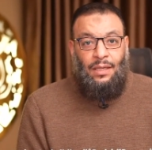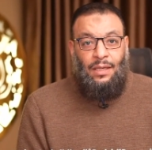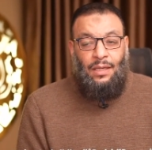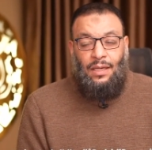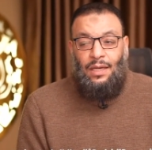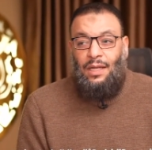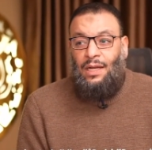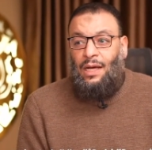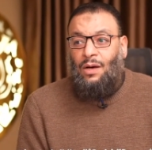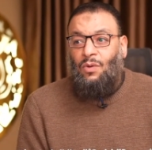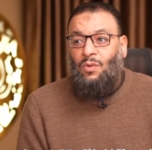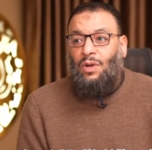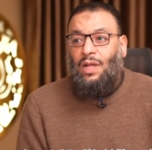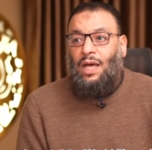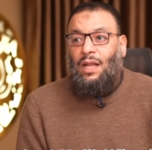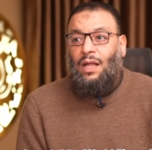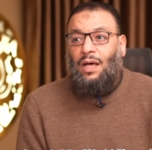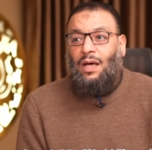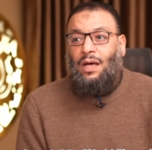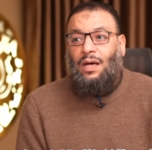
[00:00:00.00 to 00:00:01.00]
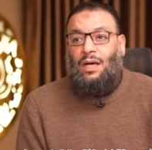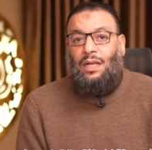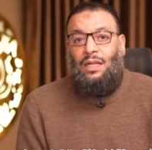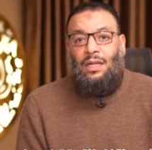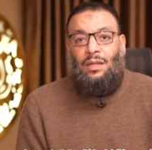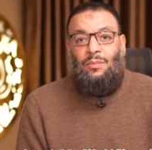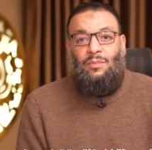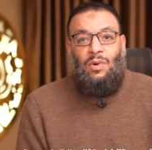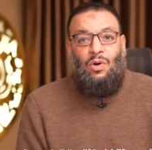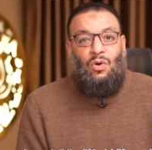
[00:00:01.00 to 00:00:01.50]
كان أول على
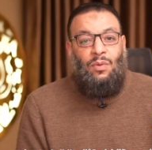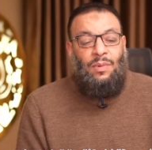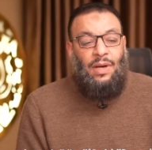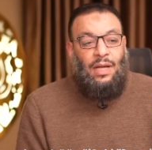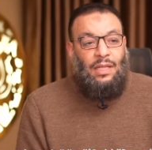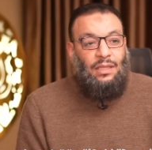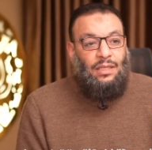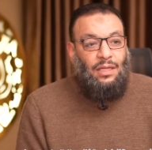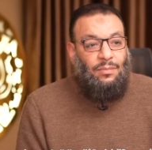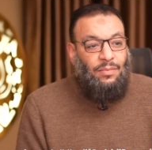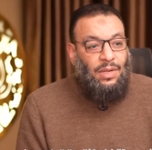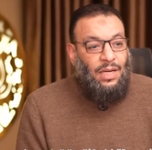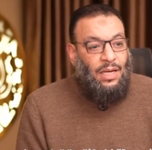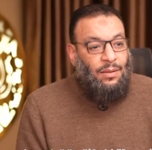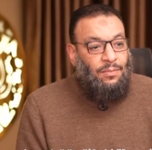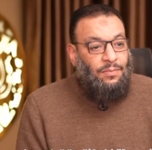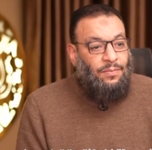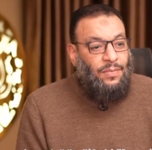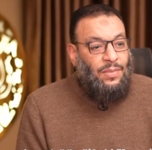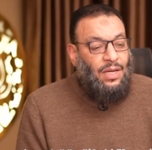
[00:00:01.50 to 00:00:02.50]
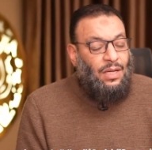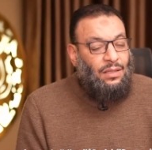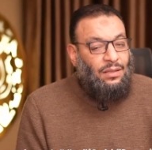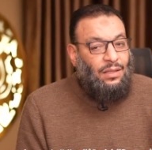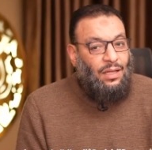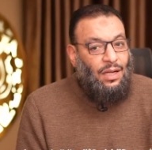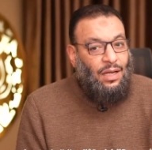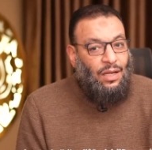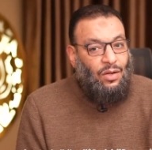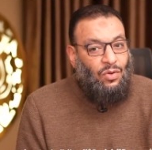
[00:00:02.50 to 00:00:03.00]
الأقل لما جم عند الباب كان
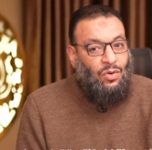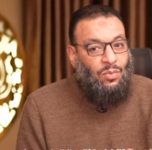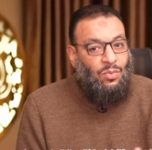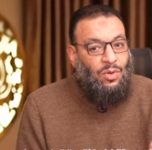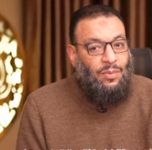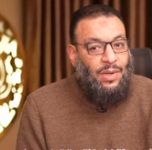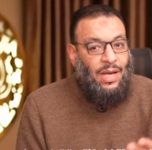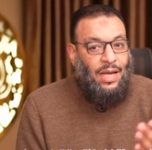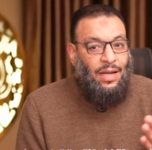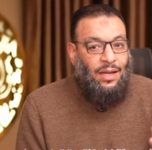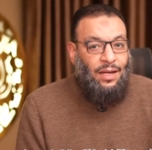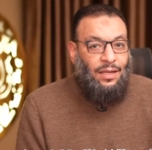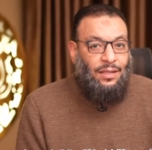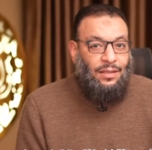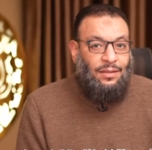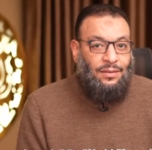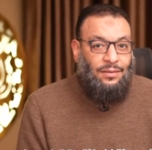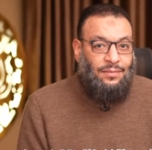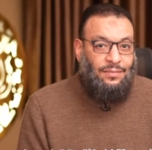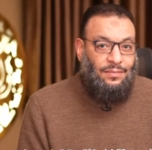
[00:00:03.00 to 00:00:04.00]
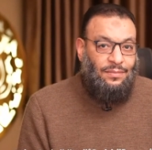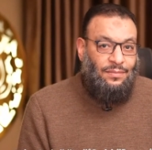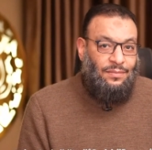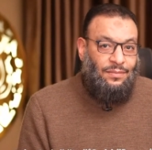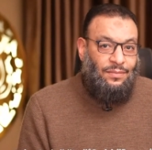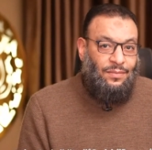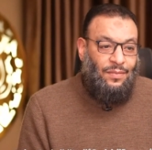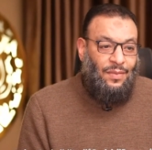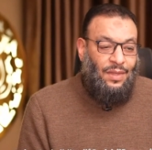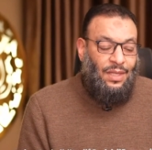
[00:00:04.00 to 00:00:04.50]
طلع لهم مبايع
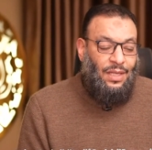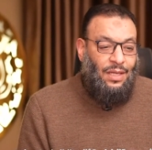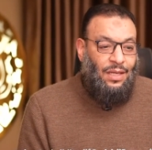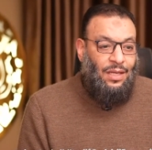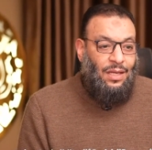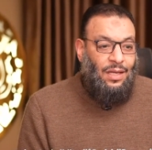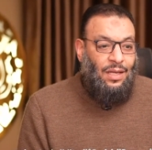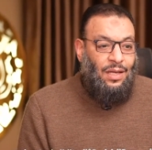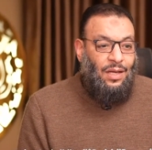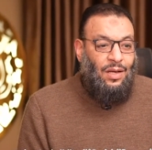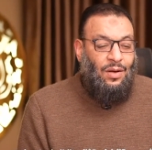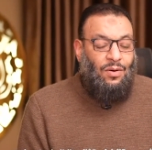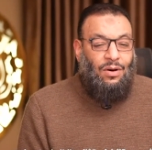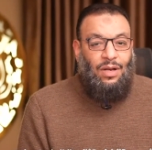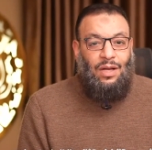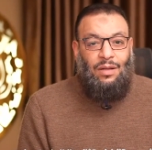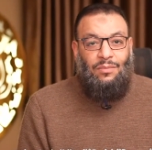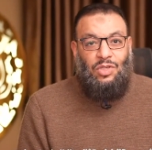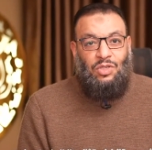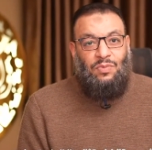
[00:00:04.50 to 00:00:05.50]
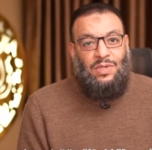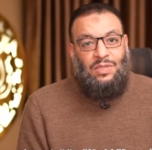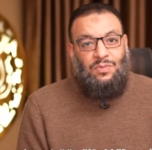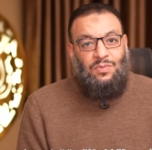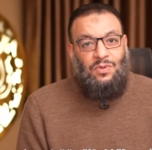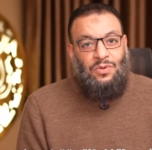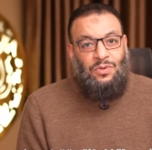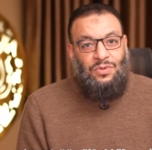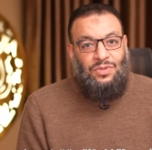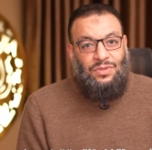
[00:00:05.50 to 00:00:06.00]
ولا مش
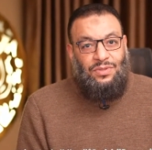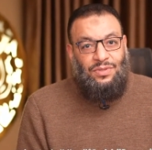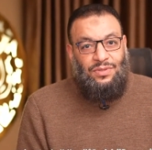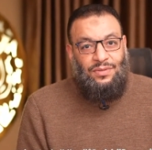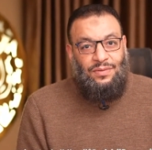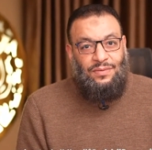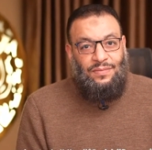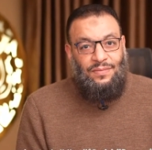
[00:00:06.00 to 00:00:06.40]
مظبوط